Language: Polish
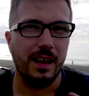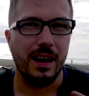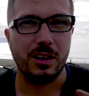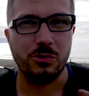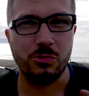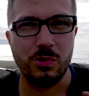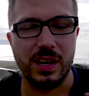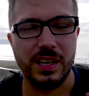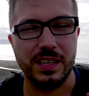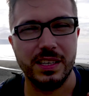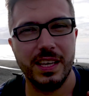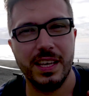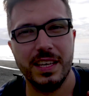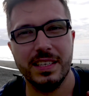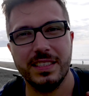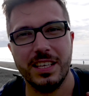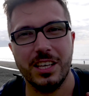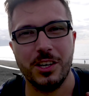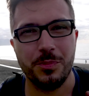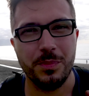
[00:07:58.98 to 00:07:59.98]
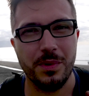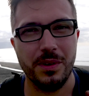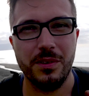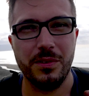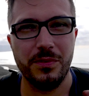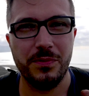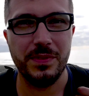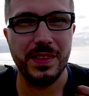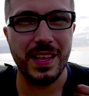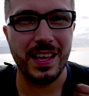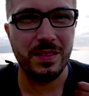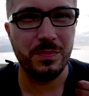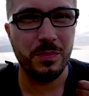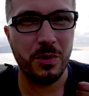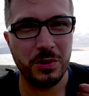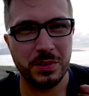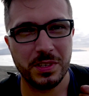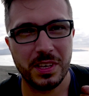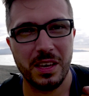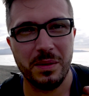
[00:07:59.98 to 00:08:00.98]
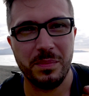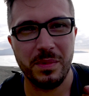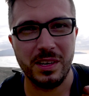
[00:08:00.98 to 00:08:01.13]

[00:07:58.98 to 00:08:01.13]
Aktualnie jesteśmy w nadmorskiej